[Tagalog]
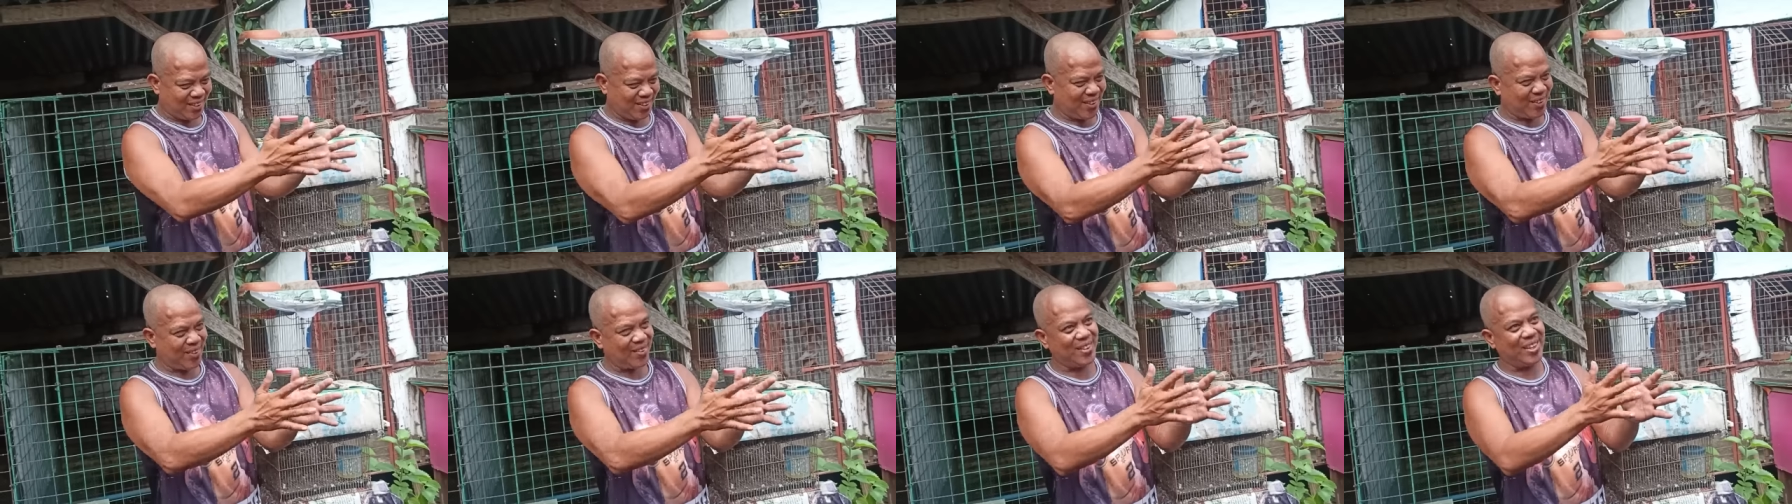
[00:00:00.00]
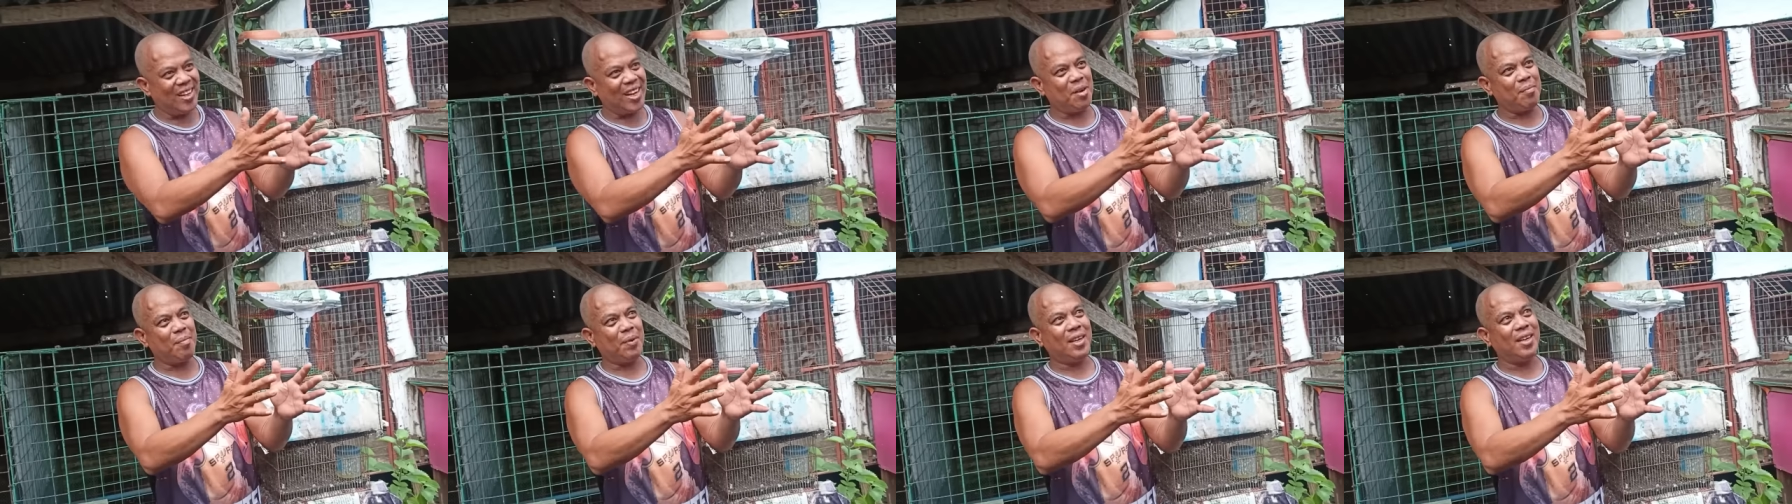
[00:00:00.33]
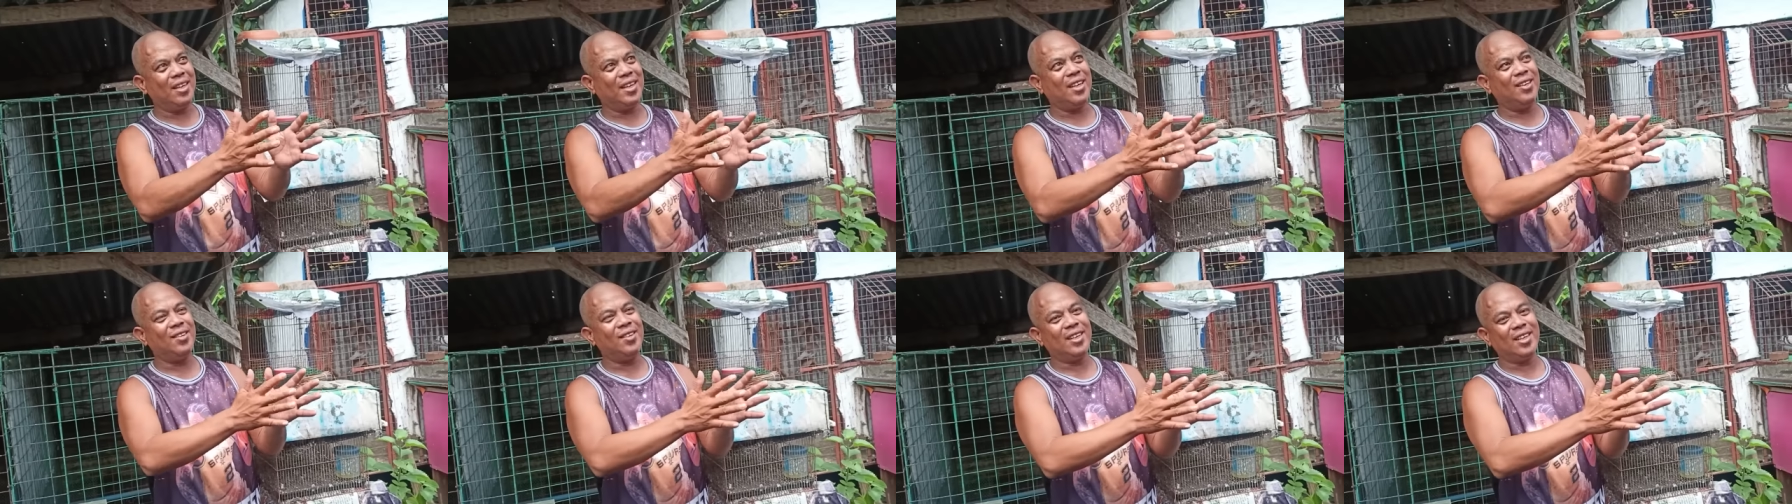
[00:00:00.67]
Doon ako
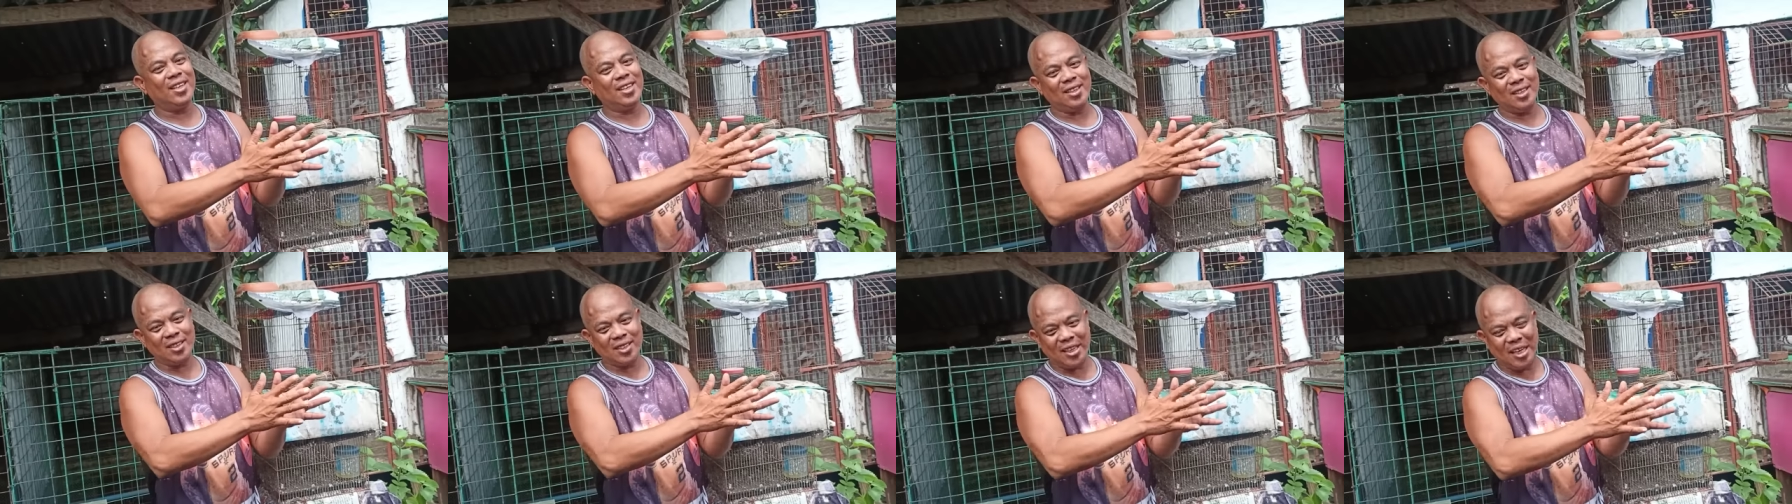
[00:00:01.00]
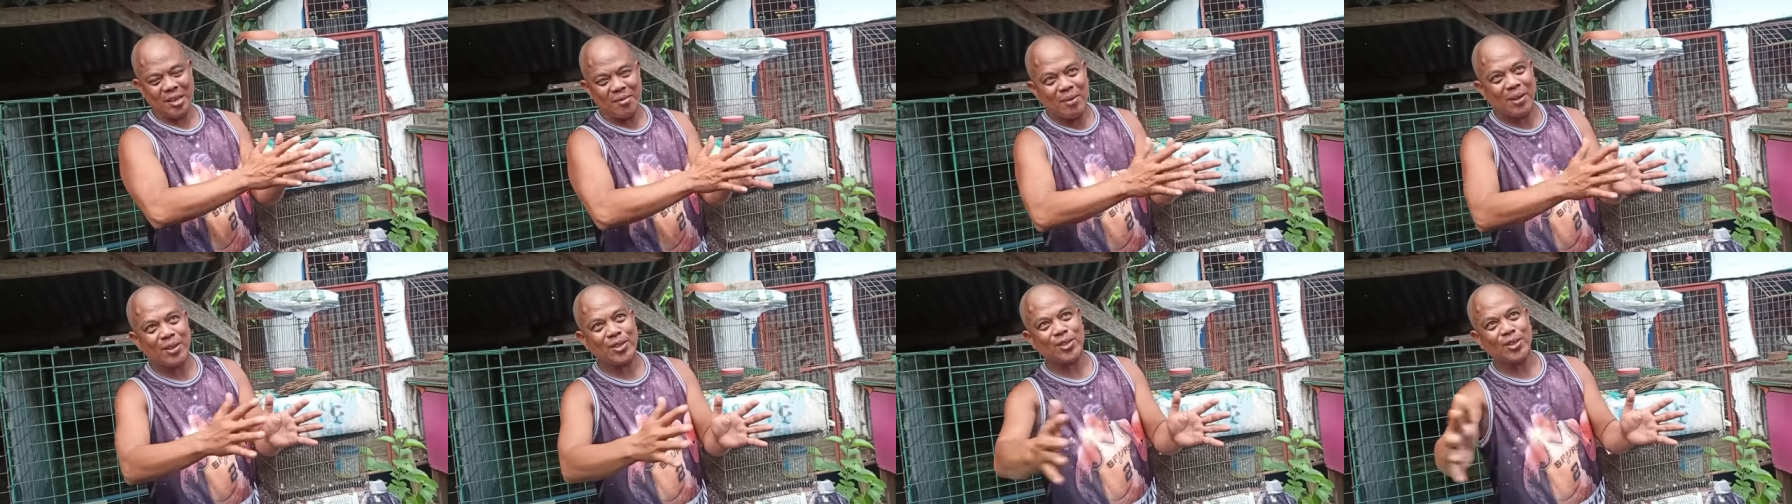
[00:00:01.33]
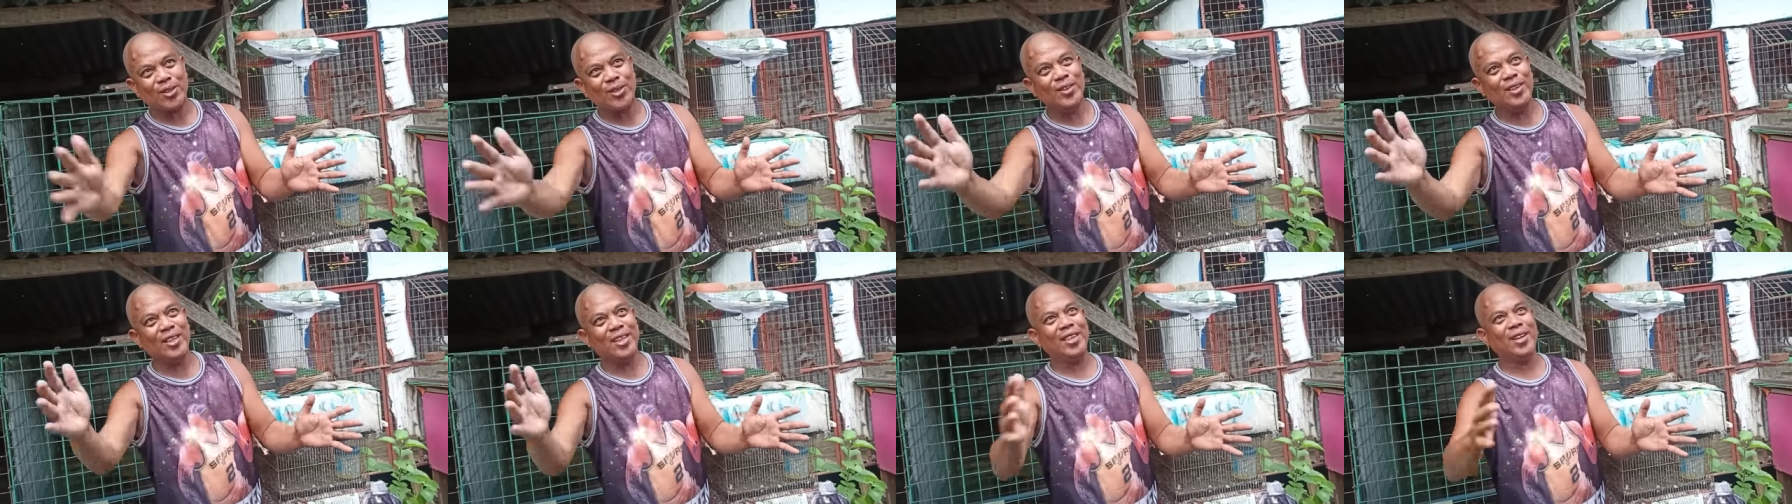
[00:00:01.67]
nakapag ano ng limang
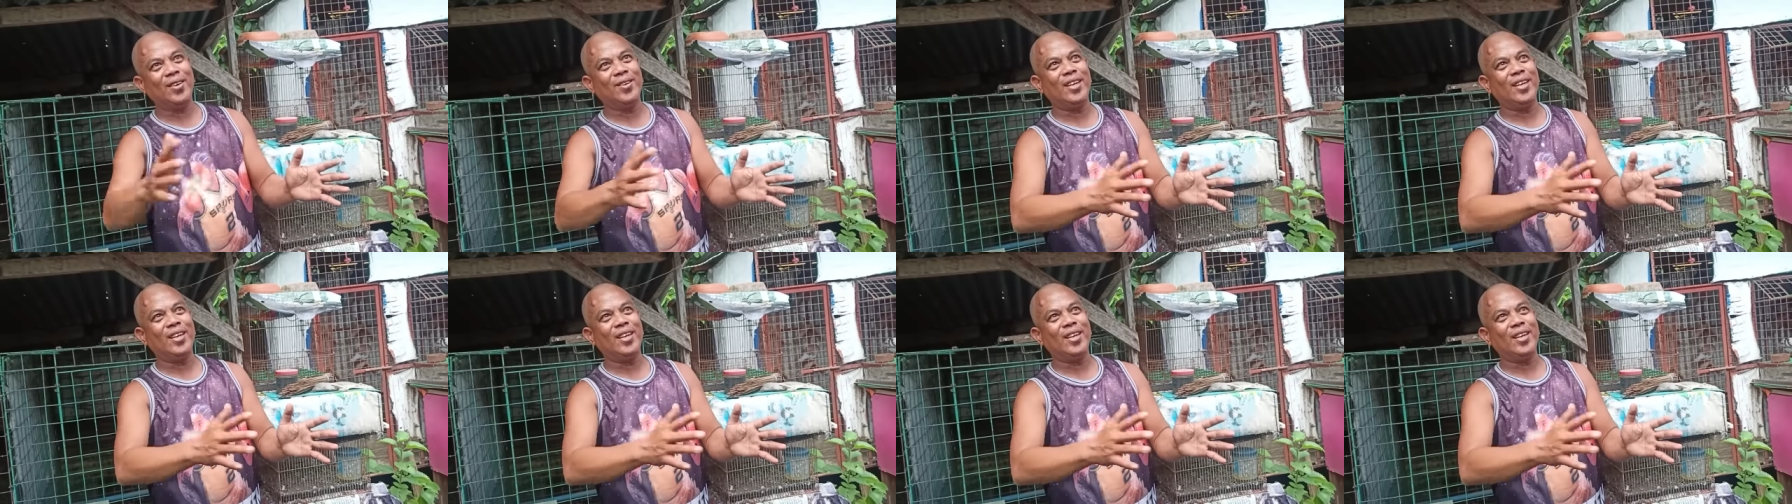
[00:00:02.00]
sunod na